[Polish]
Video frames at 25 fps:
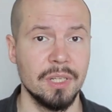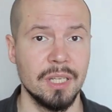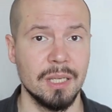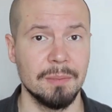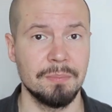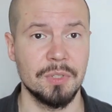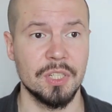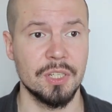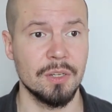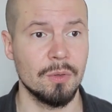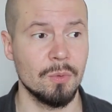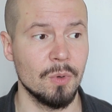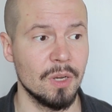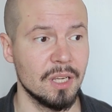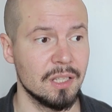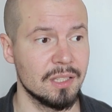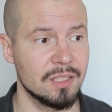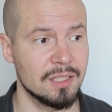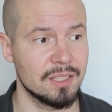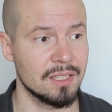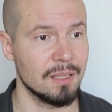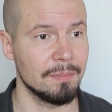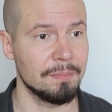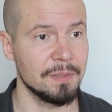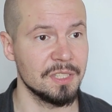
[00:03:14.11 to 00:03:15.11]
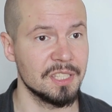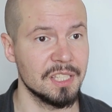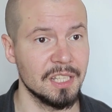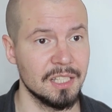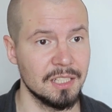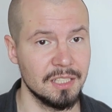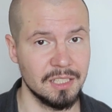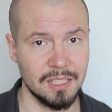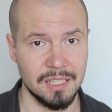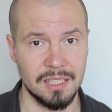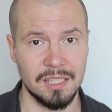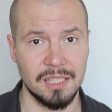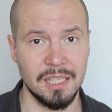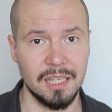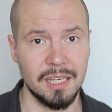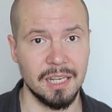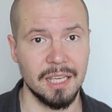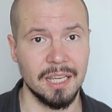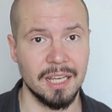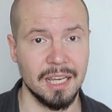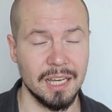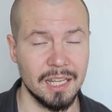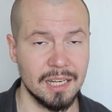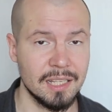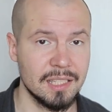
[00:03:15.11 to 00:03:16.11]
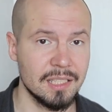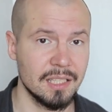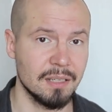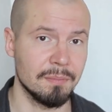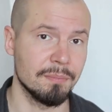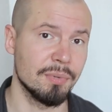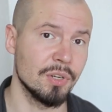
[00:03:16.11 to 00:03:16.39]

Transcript: na przykład zapisane na starej karcie,